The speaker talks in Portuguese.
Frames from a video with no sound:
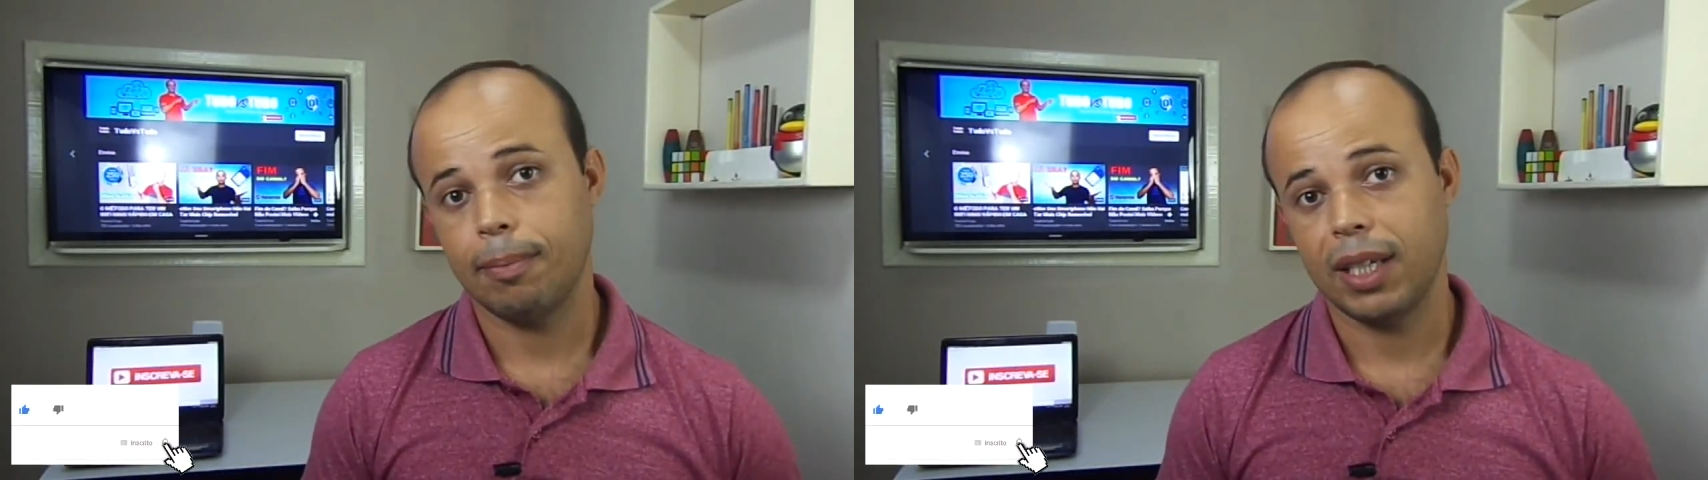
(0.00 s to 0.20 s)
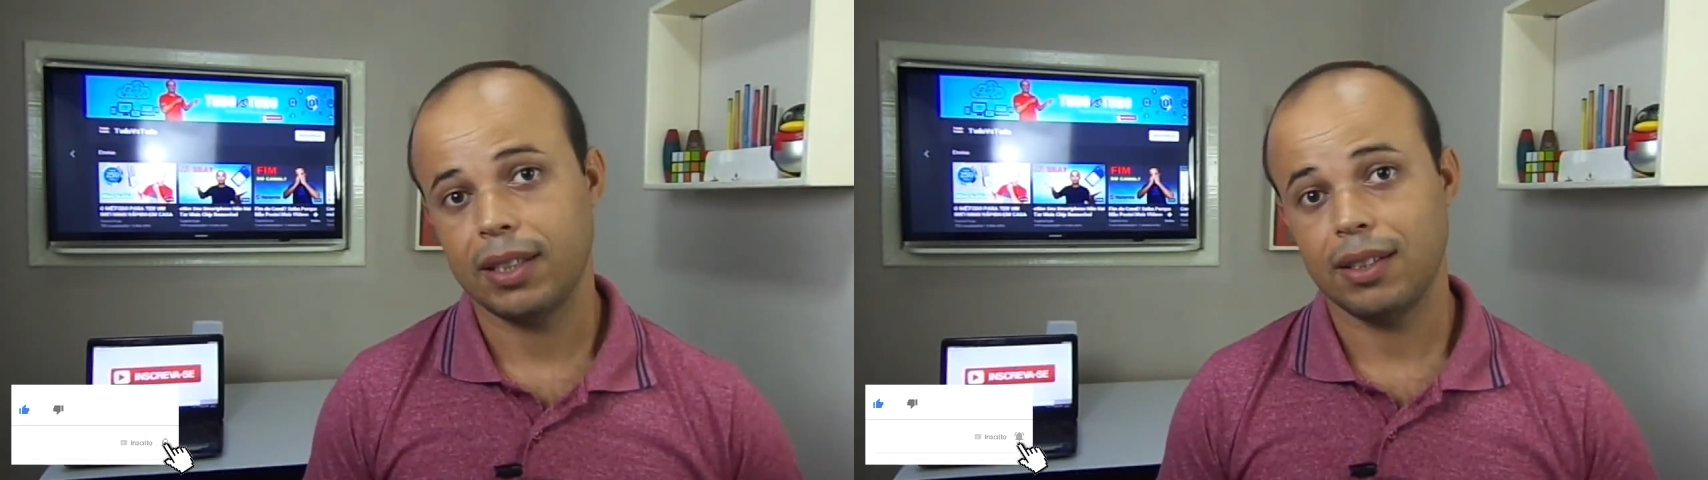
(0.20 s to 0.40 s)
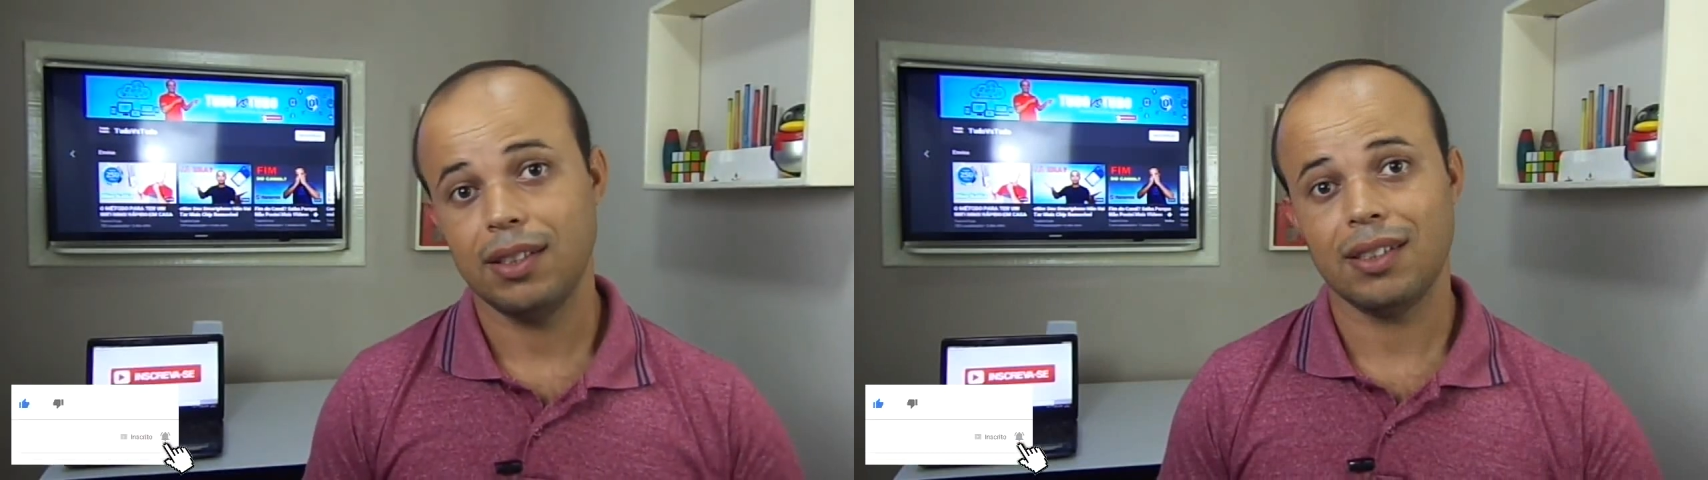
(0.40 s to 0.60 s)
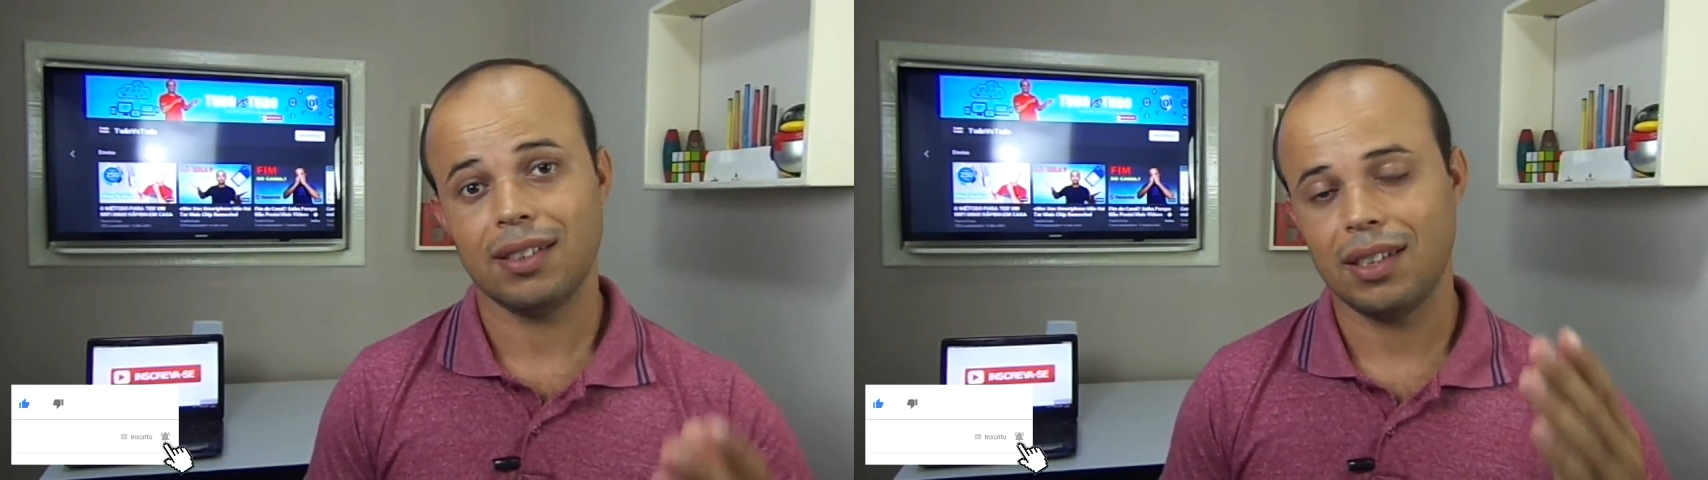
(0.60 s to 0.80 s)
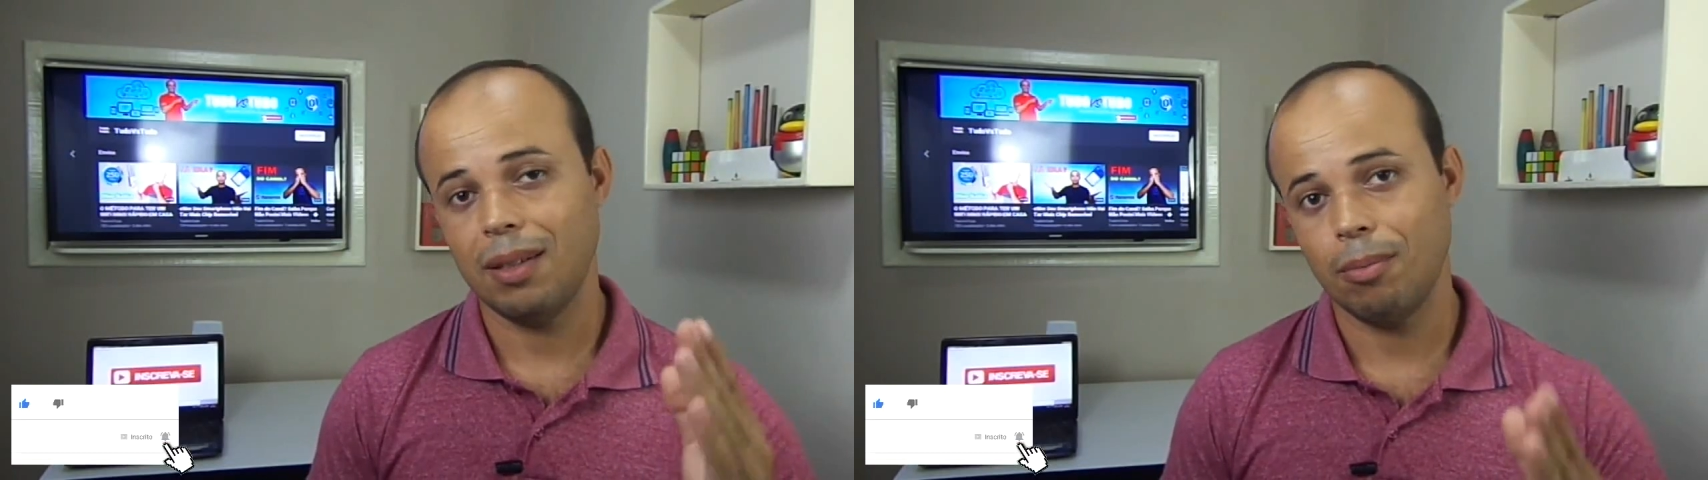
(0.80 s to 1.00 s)
meta de
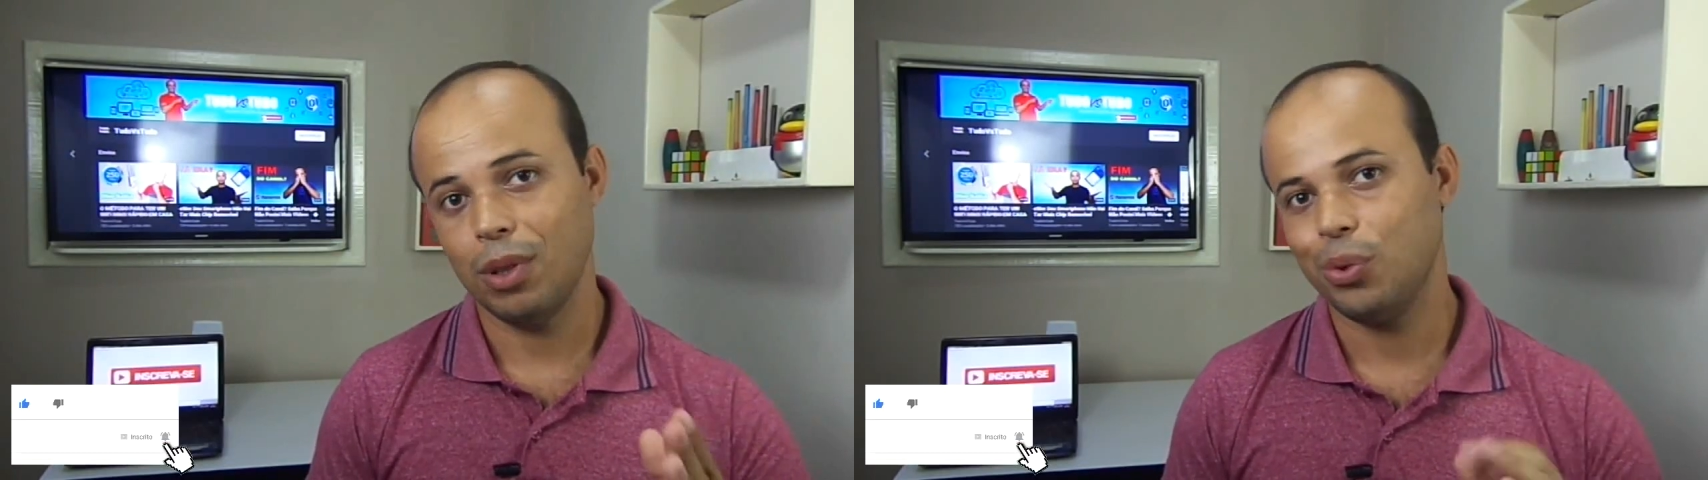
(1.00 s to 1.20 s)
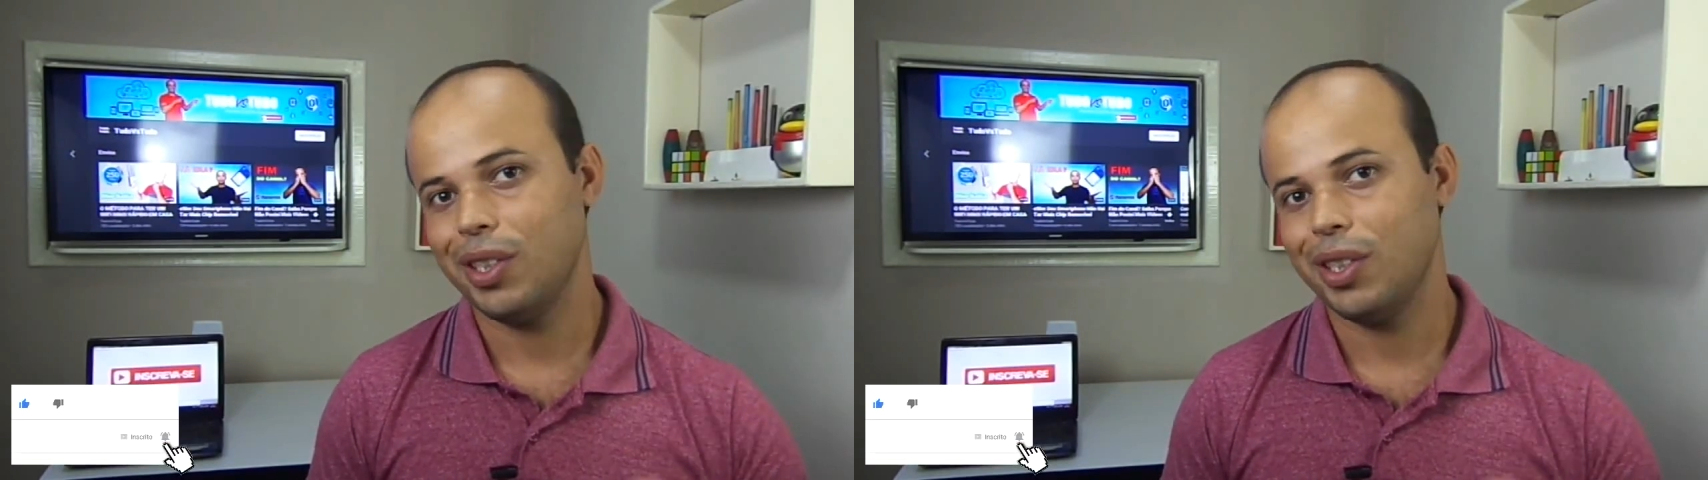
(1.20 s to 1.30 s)
100 mil